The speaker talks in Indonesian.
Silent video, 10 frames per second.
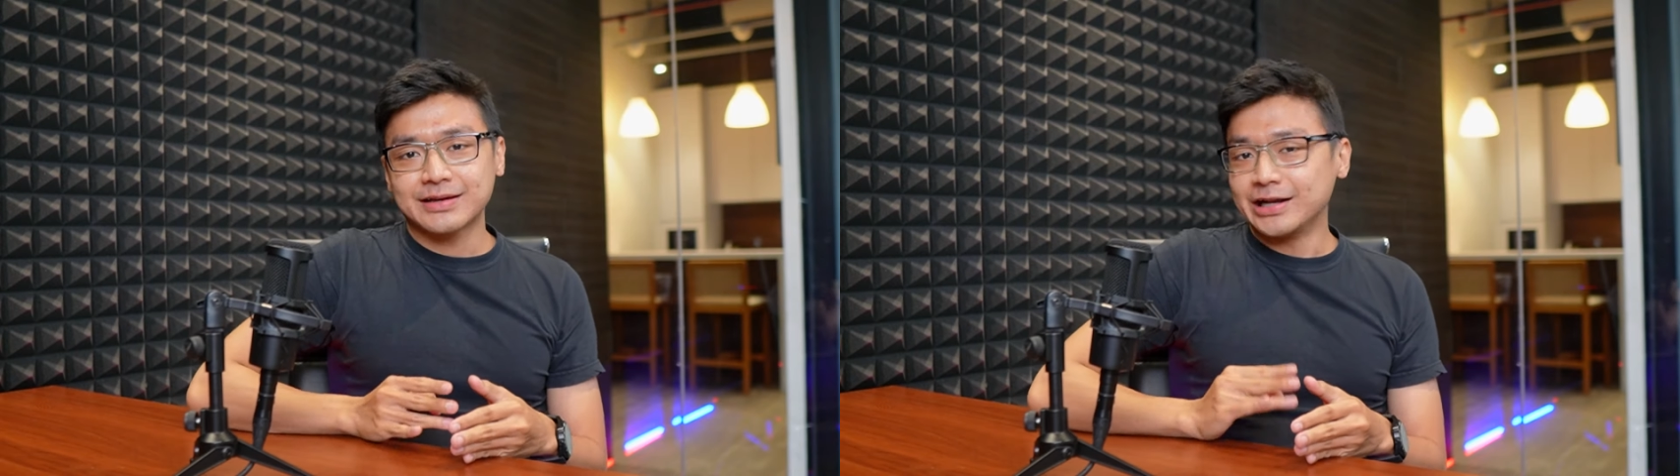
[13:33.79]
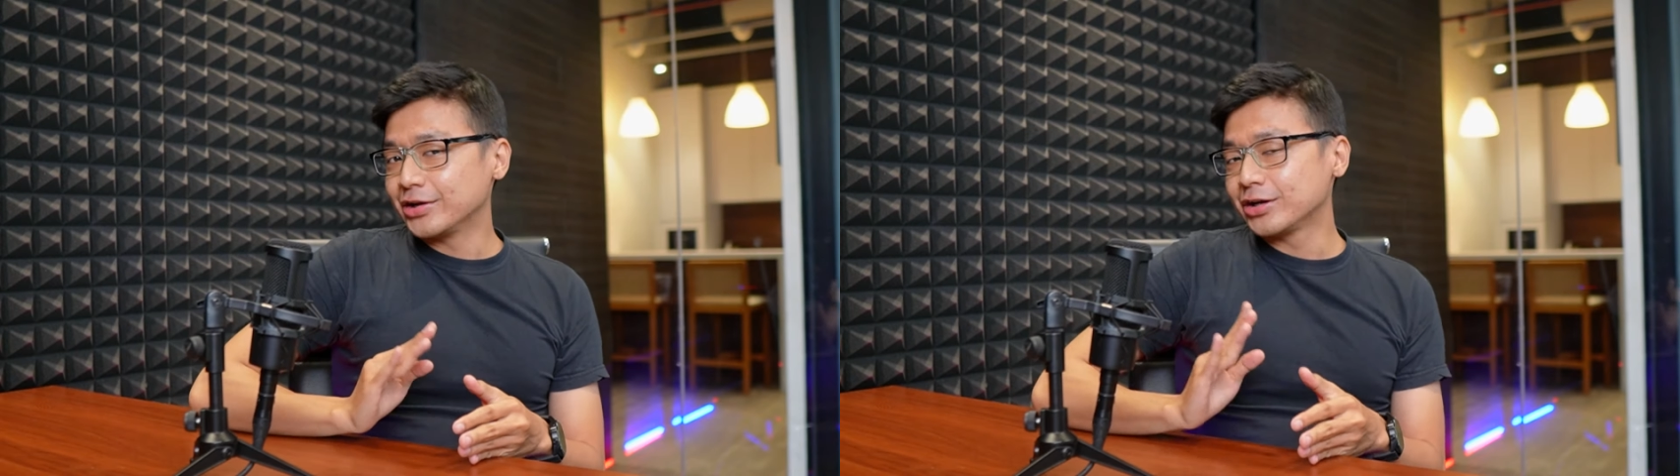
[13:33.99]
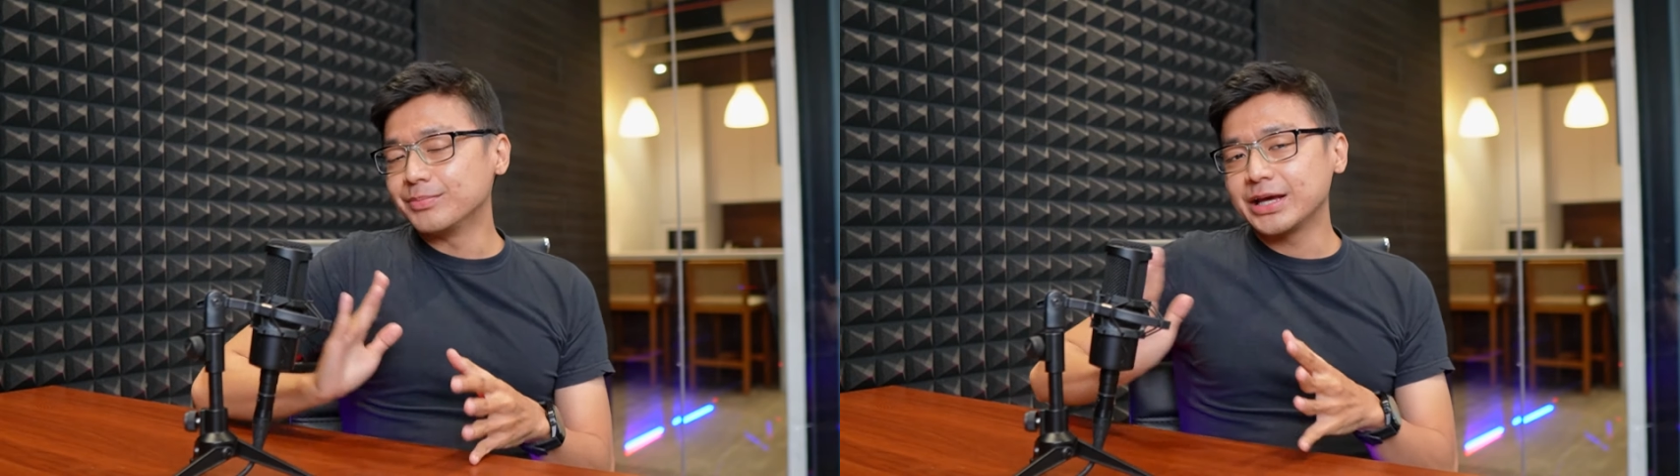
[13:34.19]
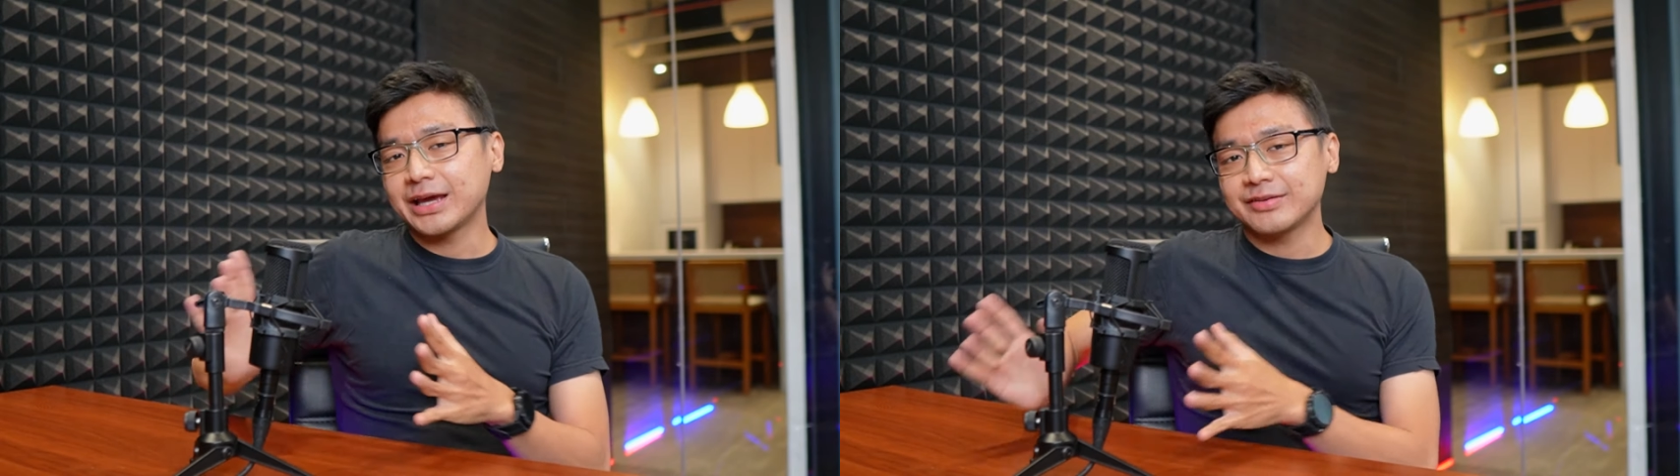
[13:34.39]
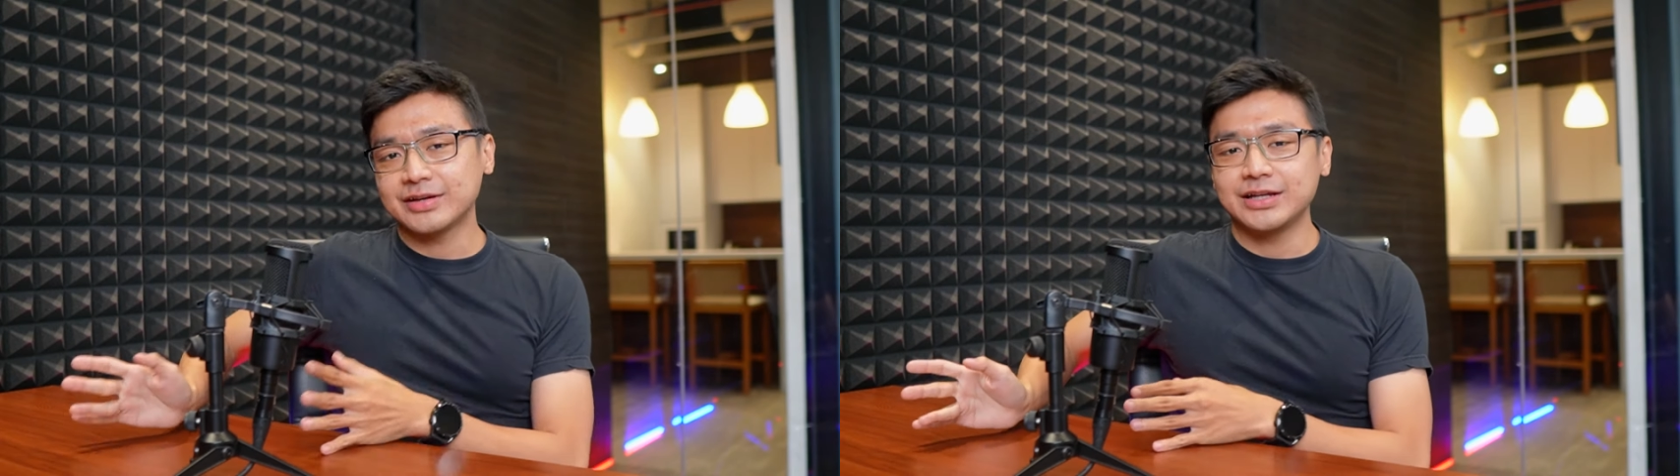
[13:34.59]
kalian udah beli
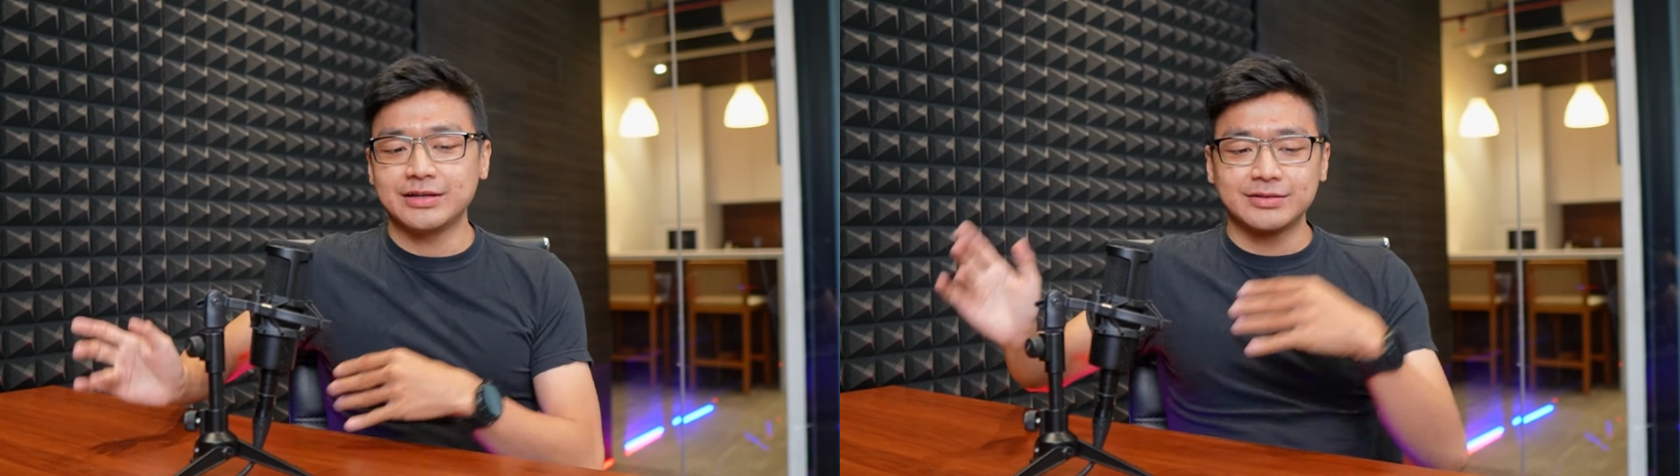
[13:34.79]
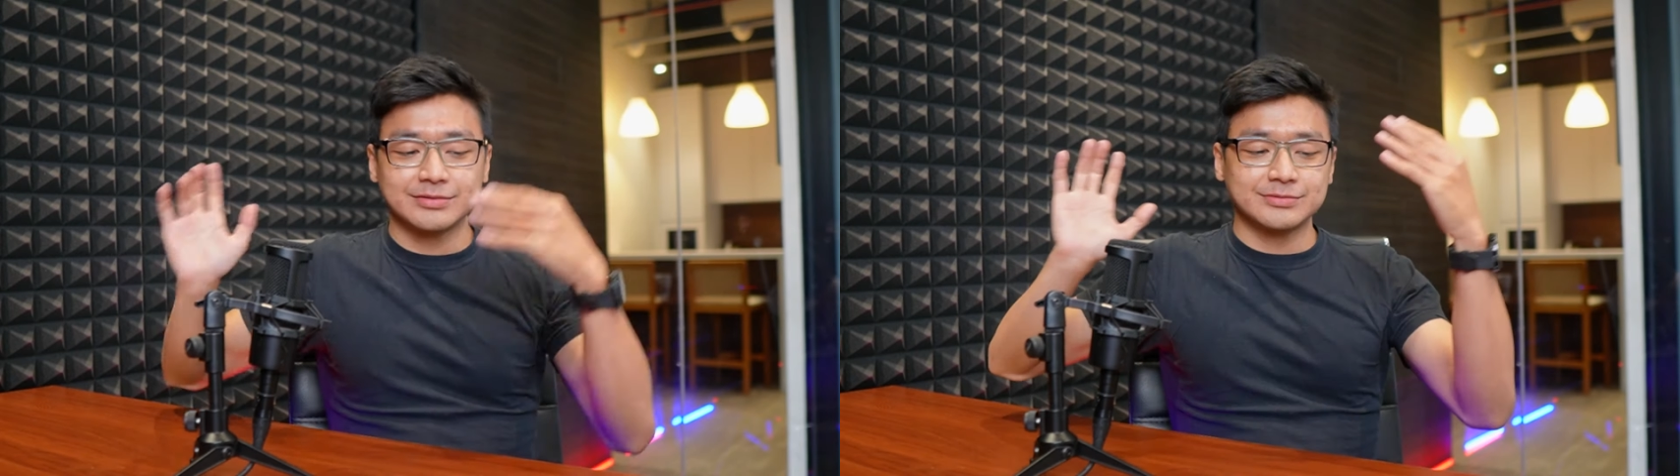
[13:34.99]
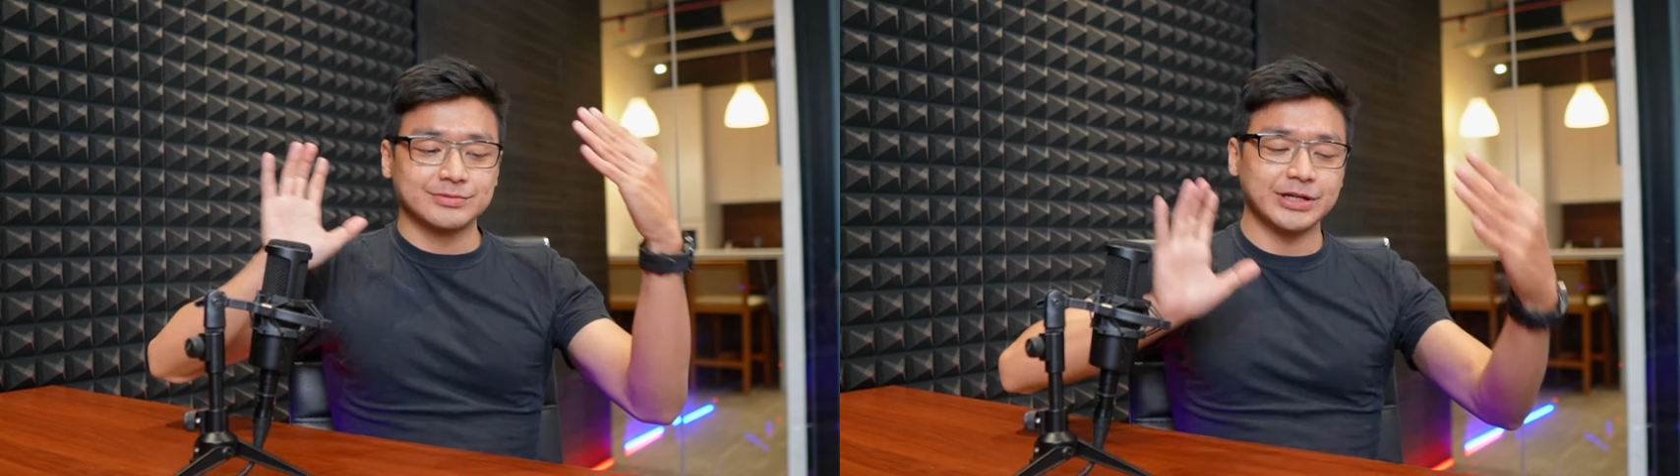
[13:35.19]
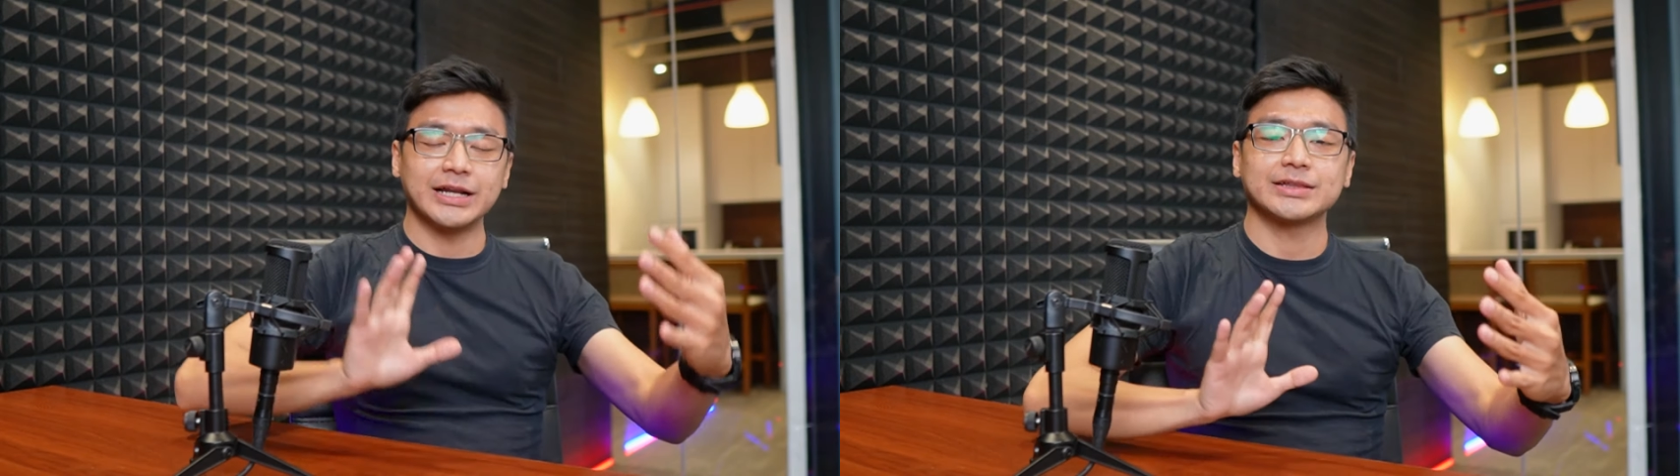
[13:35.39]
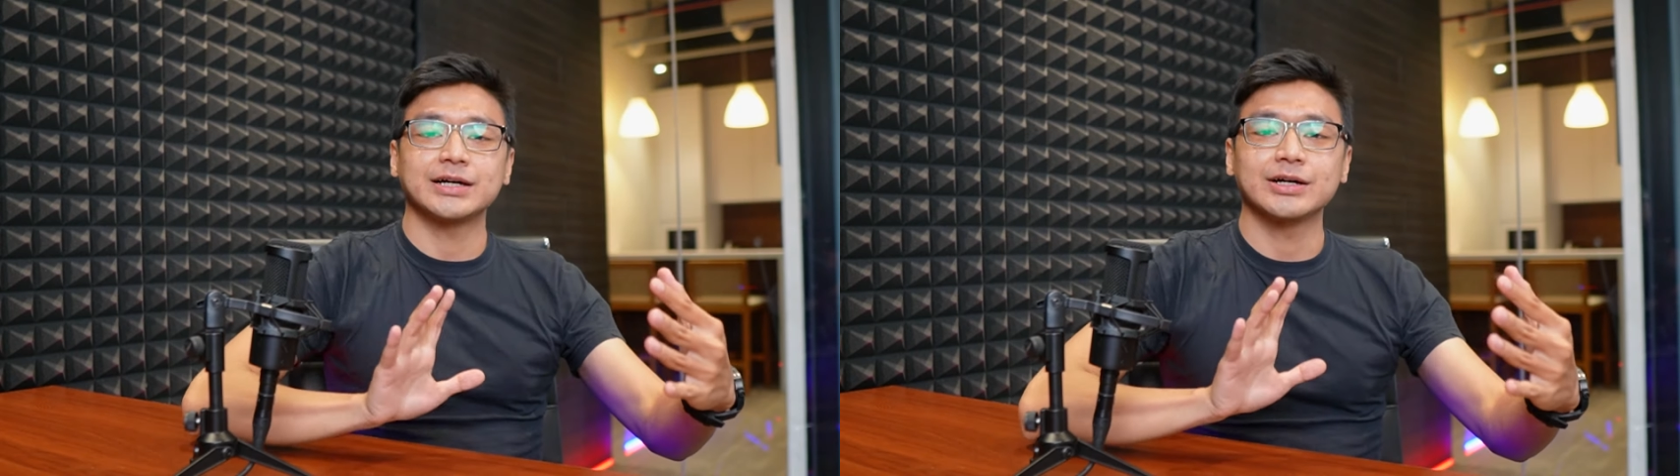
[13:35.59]
casing nih,
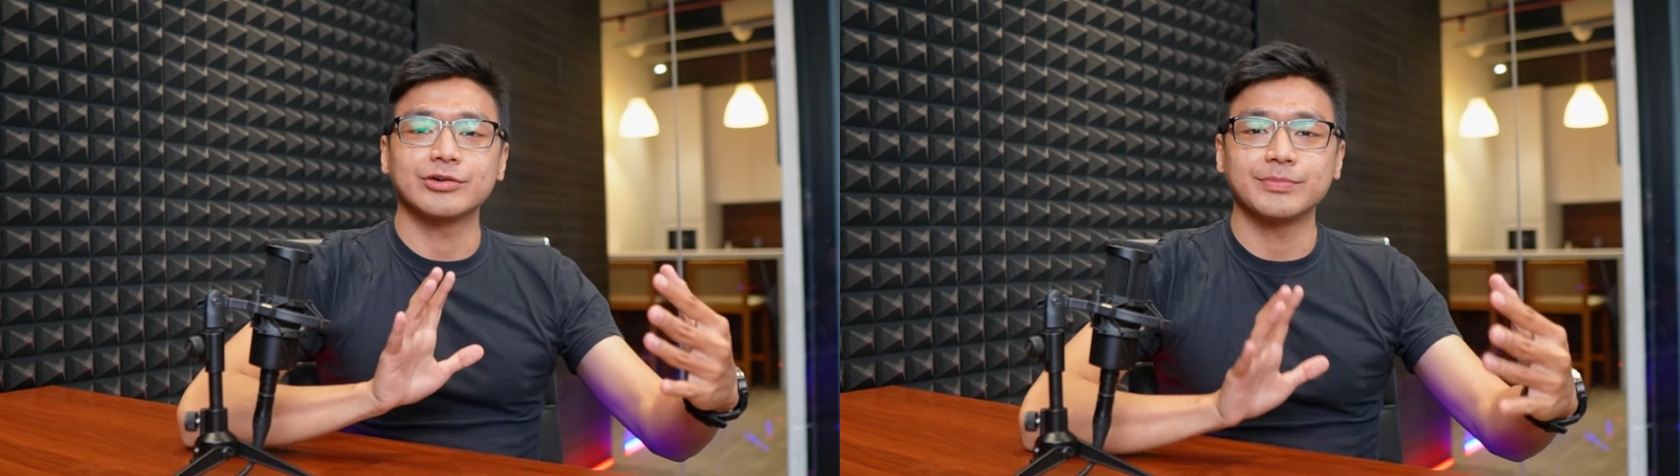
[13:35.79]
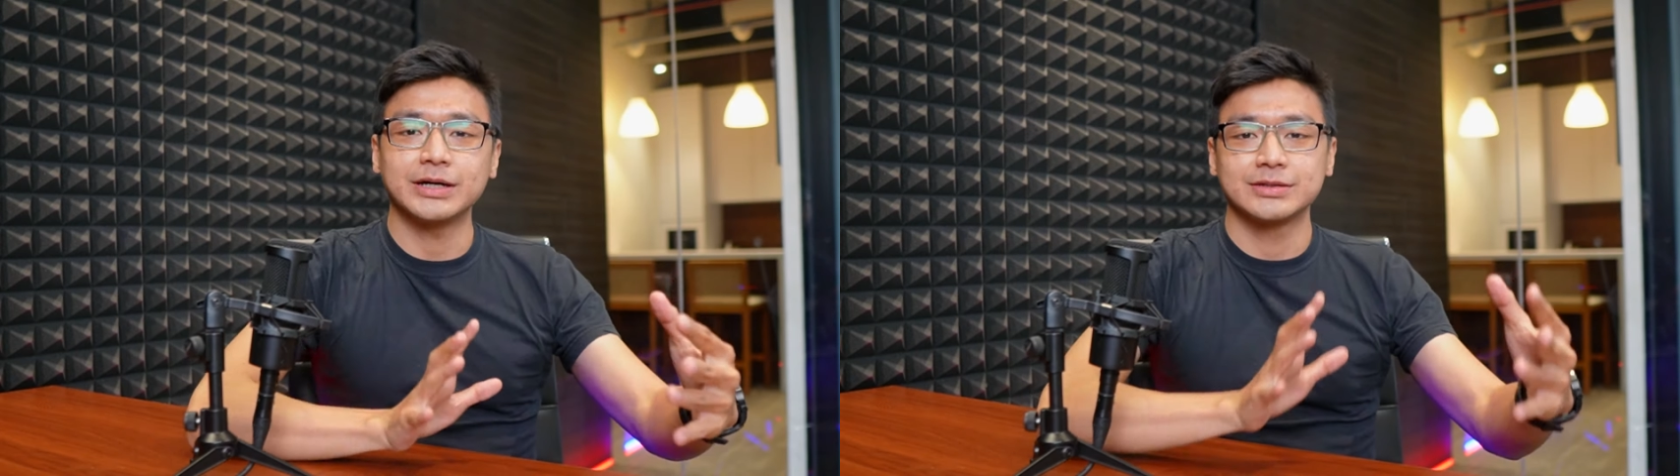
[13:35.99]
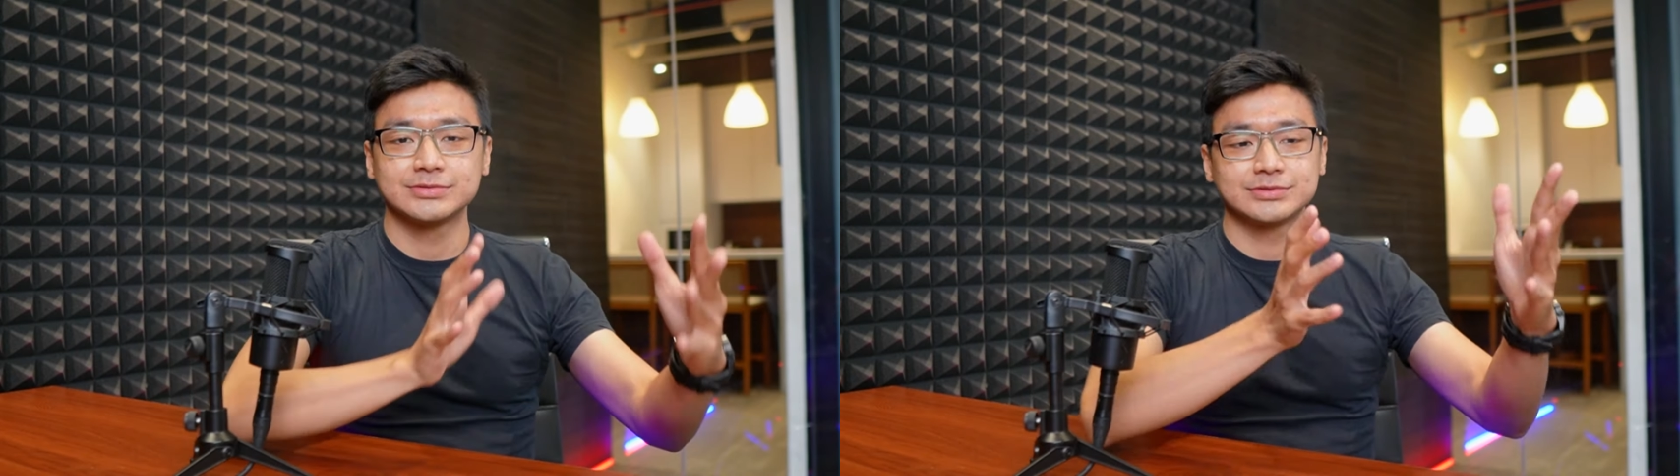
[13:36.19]
udah datang ke rumah